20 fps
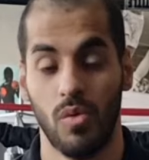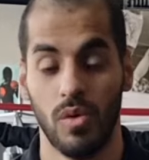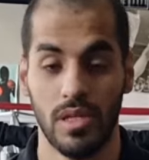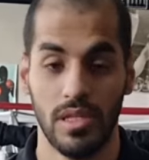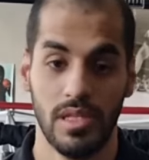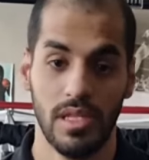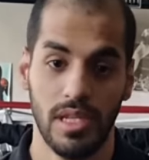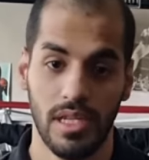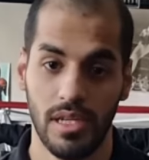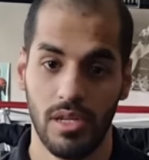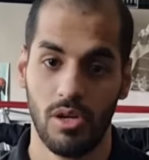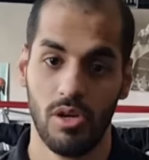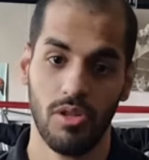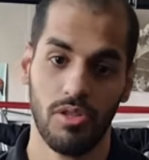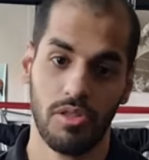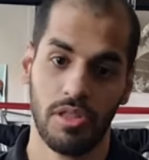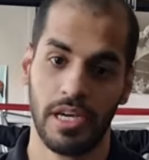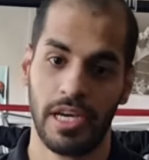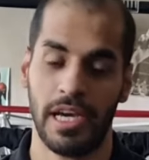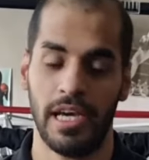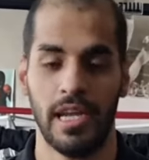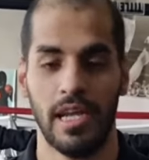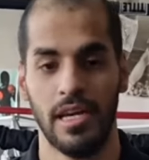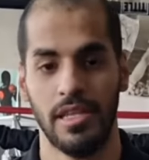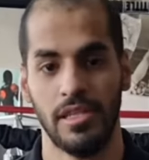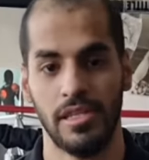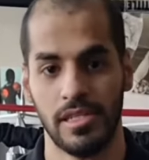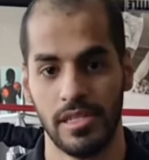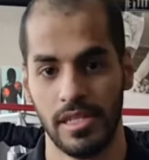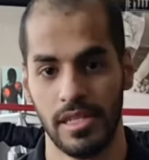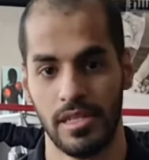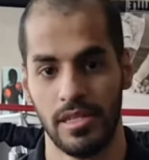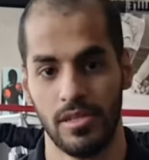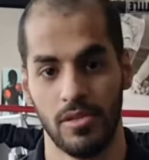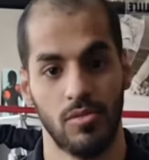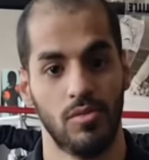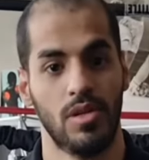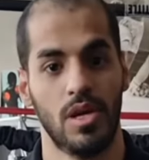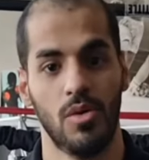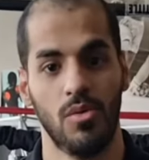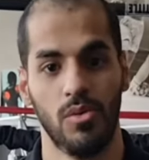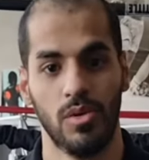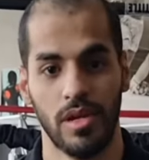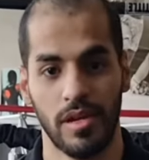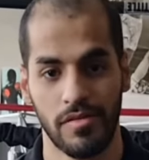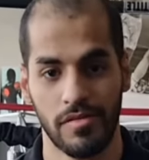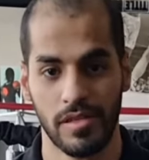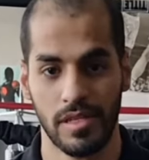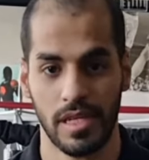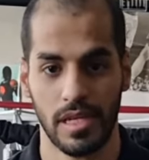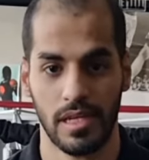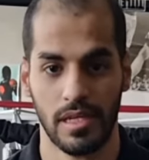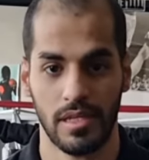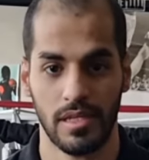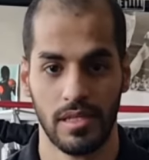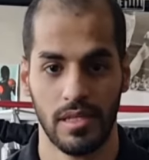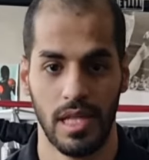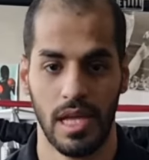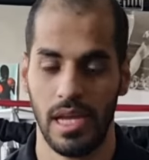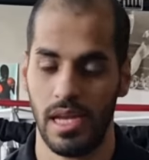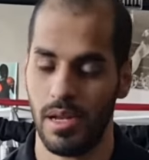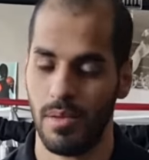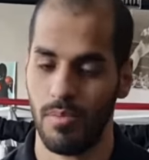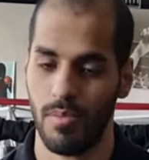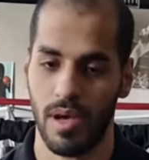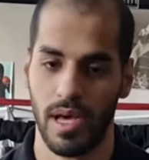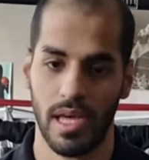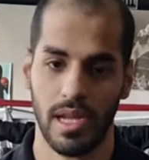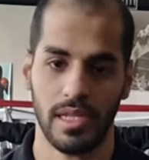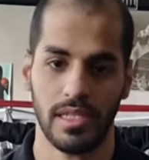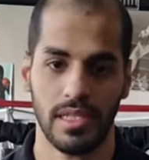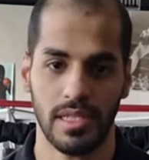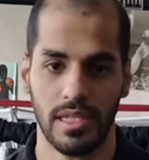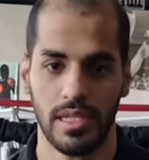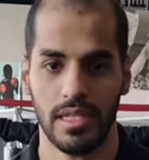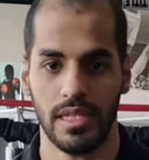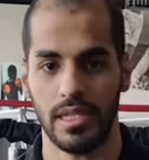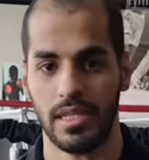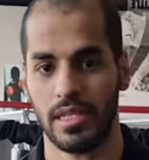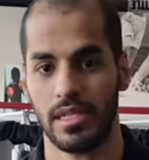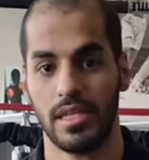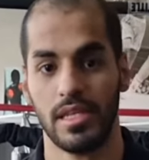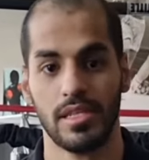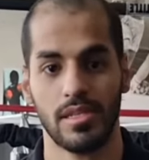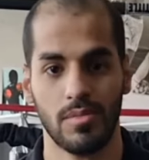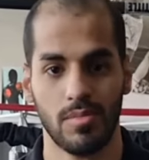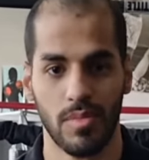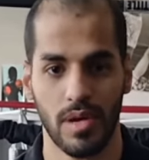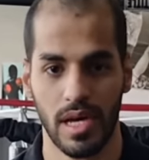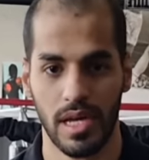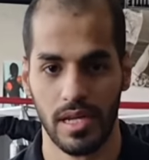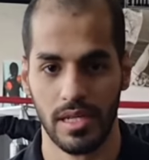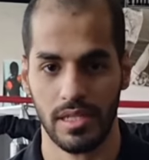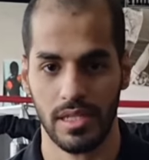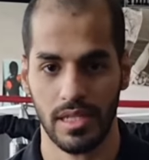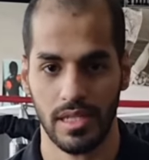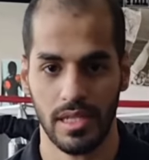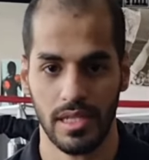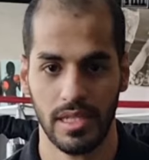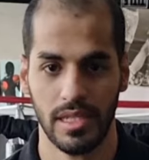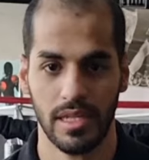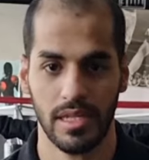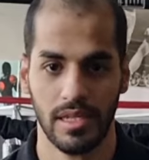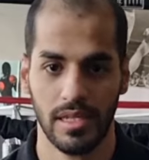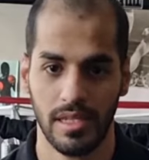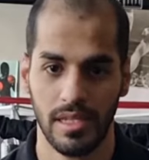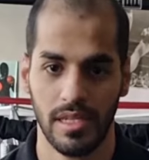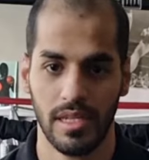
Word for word: والدين يحثك على هذا الشيء تقوي نفسك تعلم مهارة جديدة تكتسب مهارة جديدة